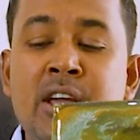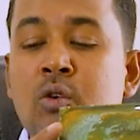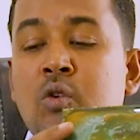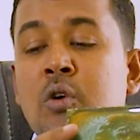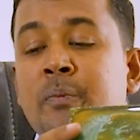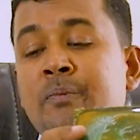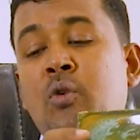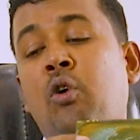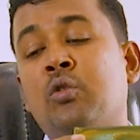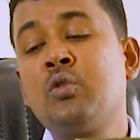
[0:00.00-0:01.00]
এরকম
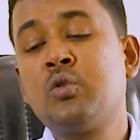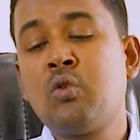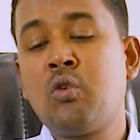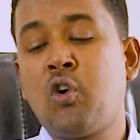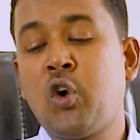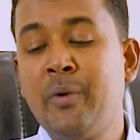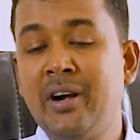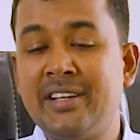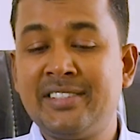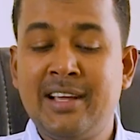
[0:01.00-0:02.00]
অজস্র
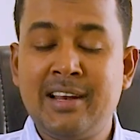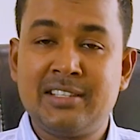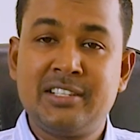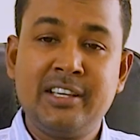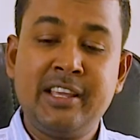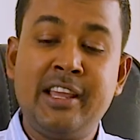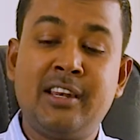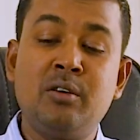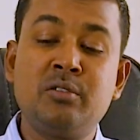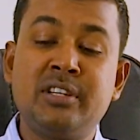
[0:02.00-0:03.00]
রকমের ডিজাইন আছে
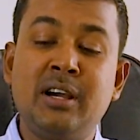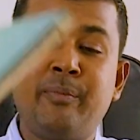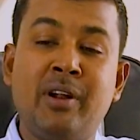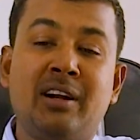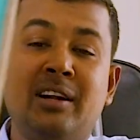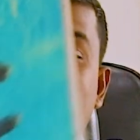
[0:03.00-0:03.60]
এটা হচ্ছে আপনার